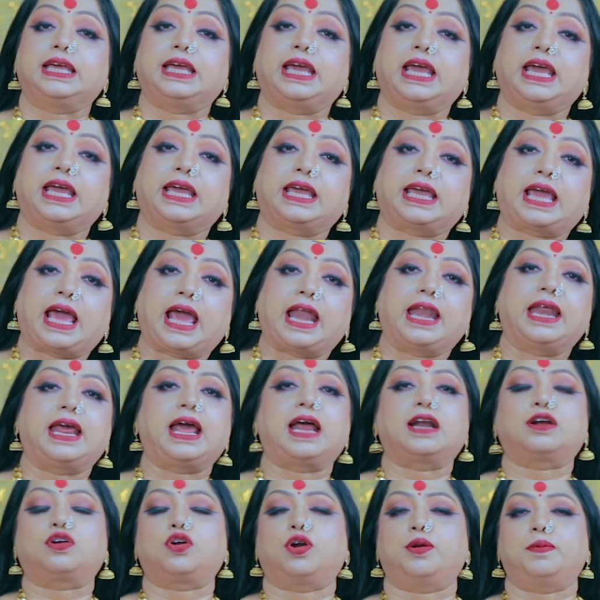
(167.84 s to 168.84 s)
কি
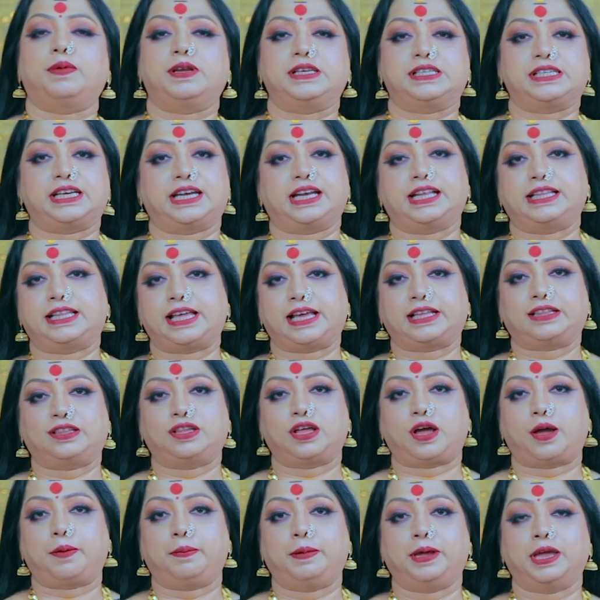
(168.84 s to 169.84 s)
কেরিয়ার করবেন সেটা
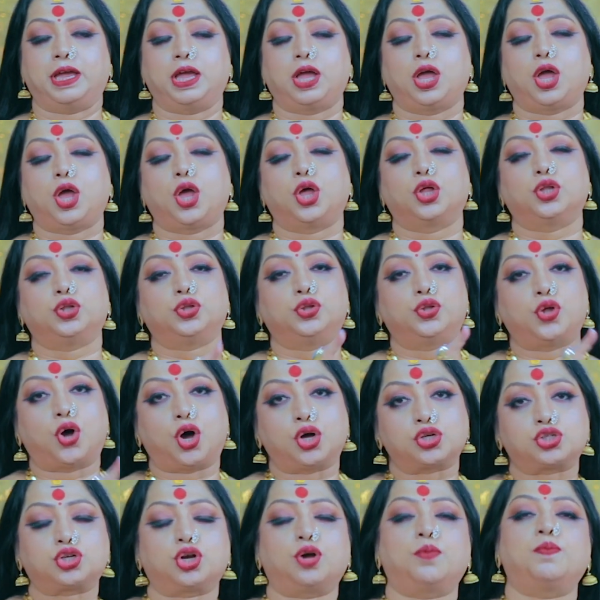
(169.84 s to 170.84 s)
দেখতে হবে
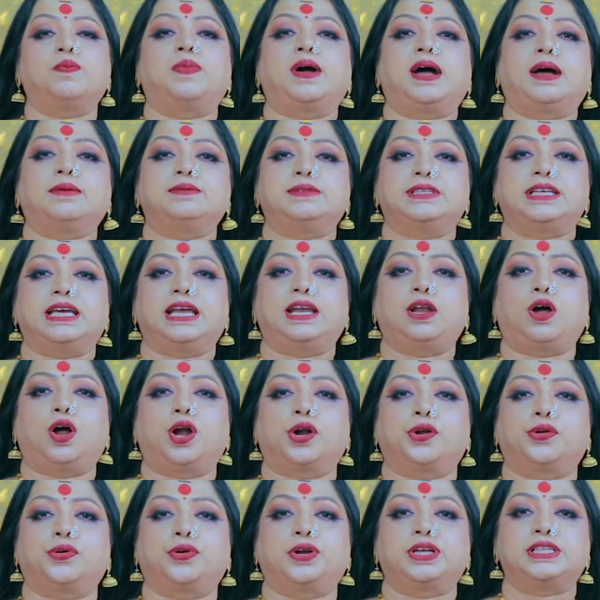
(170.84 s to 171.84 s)
দশম ভাব যে
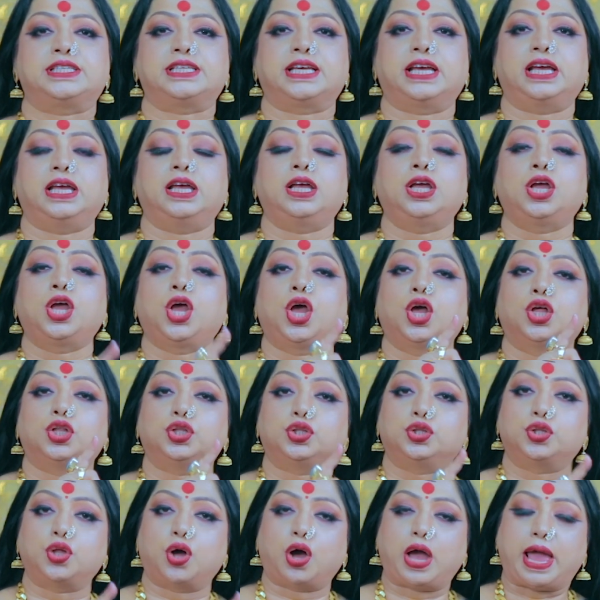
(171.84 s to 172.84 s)
লর্ড রয়েছে
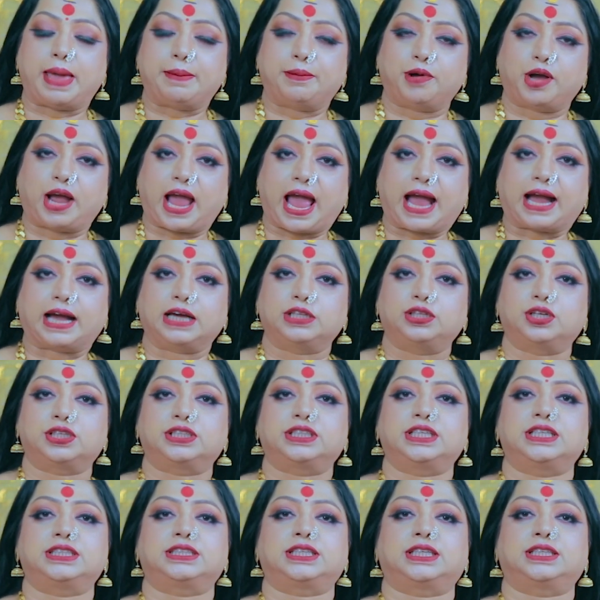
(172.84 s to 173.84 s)
এবং
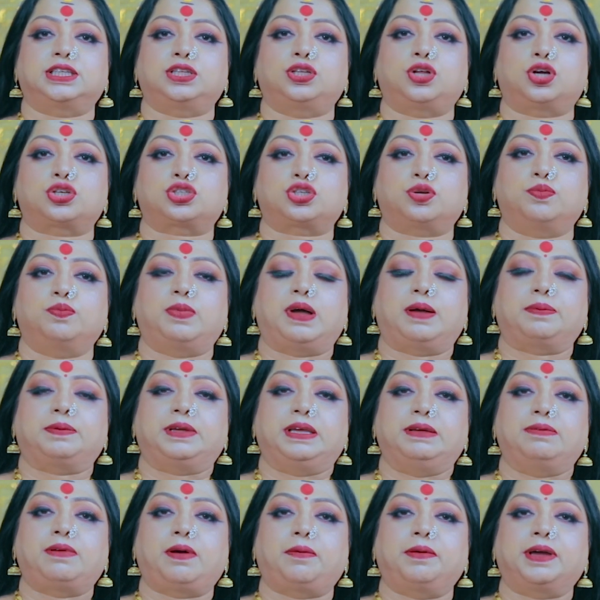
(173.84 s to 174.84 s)
একাদশের সাথে দশম ভাব
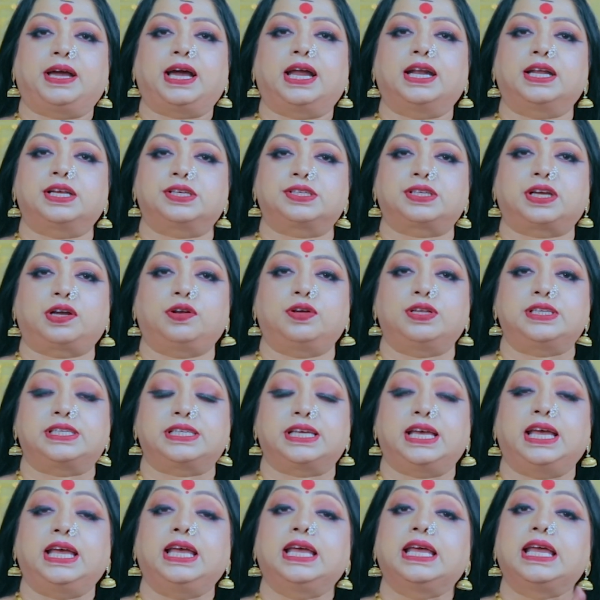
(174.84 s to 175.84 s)
কিভাবে কানেকশন
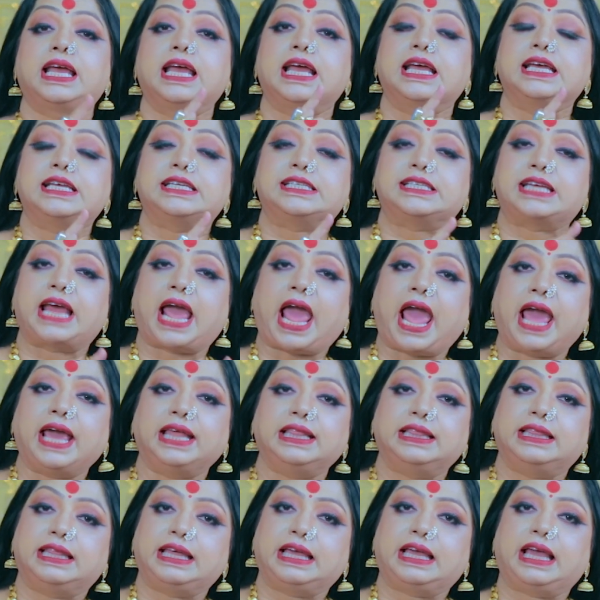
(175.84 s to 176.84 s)
হয়েছে সেই
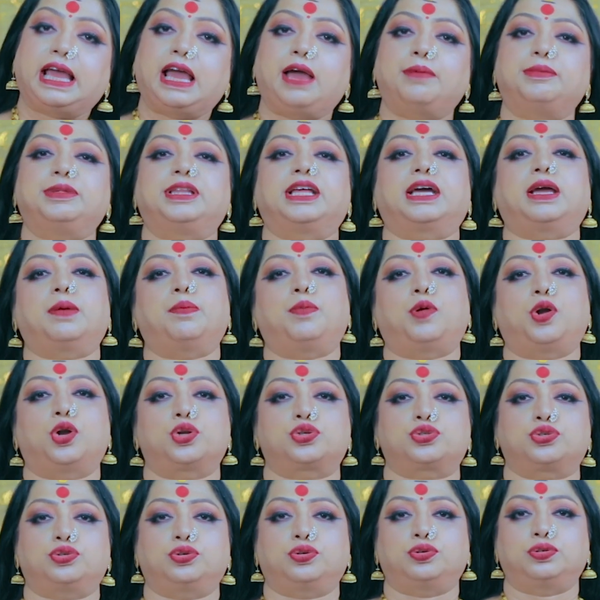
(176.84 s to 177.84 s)
দিকে আমি তাকে
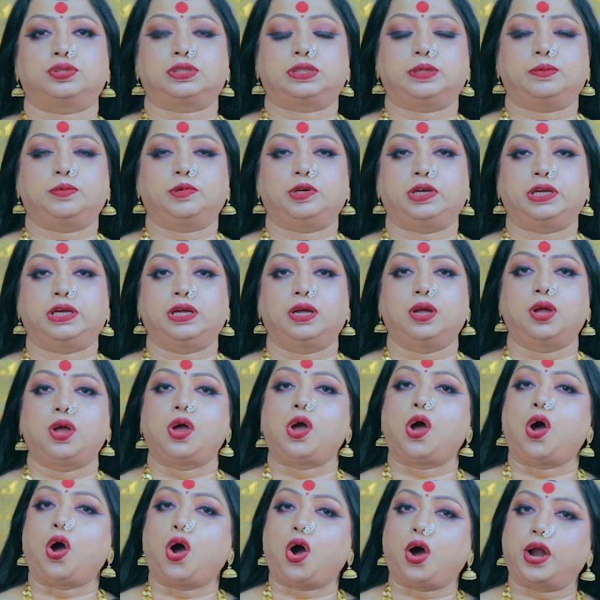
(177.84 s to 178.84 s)
পড়াশোনা করতে বলি
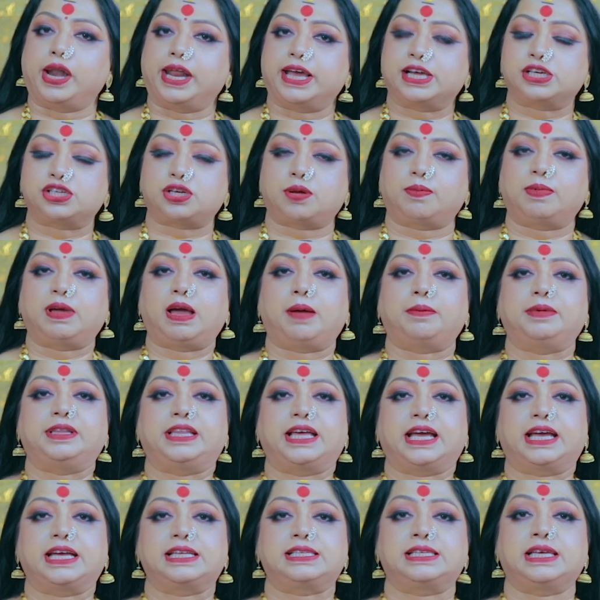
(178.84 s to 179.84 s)
অনেক সময় আমি
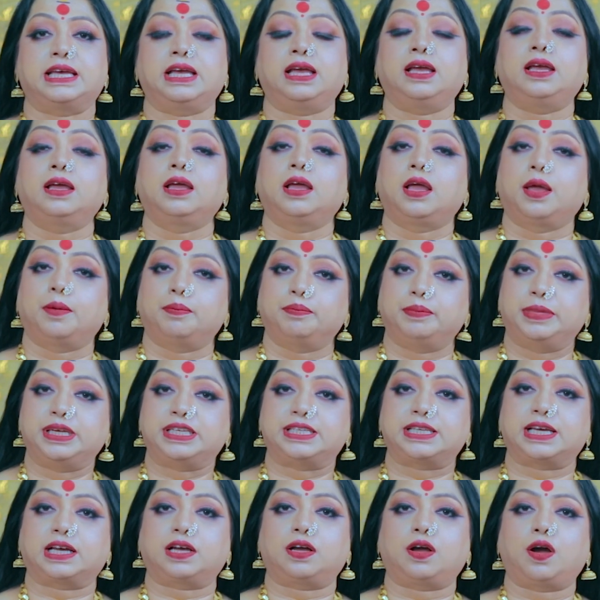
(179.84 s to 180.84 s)
দেখেছি
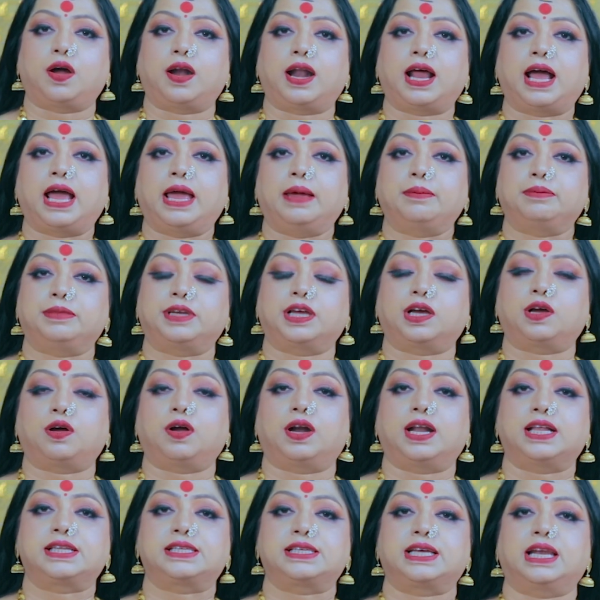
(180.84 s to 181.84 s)
বিটেক করা এমটেক
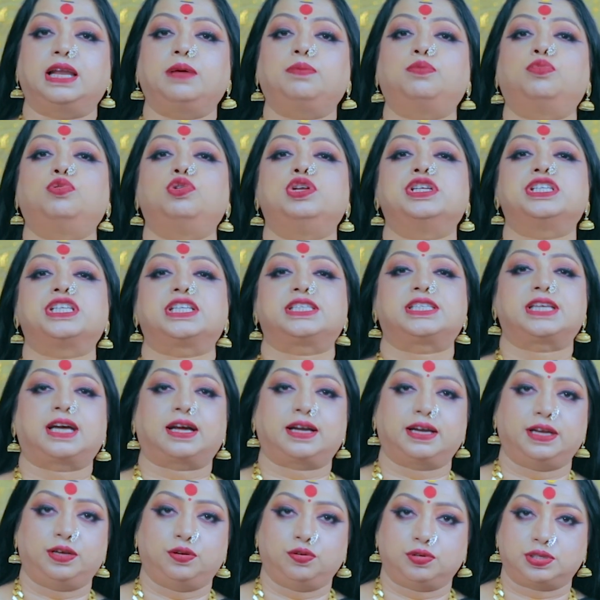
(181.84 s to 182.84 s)
করা ছেলে পুলিশে
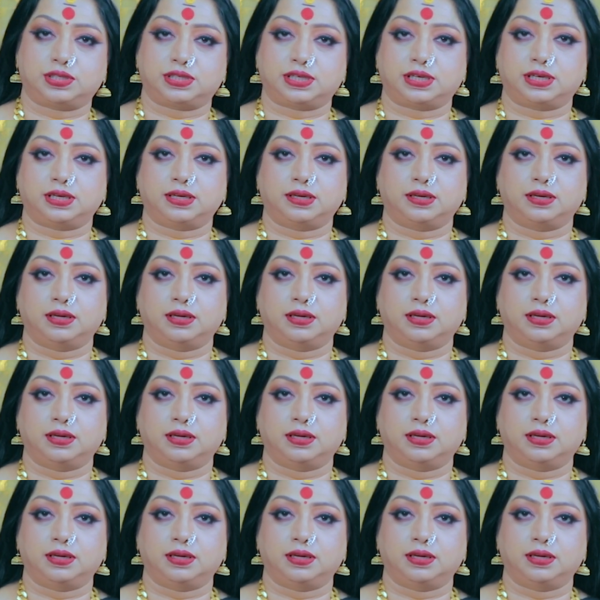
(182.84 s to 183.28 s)
চাকরি করছে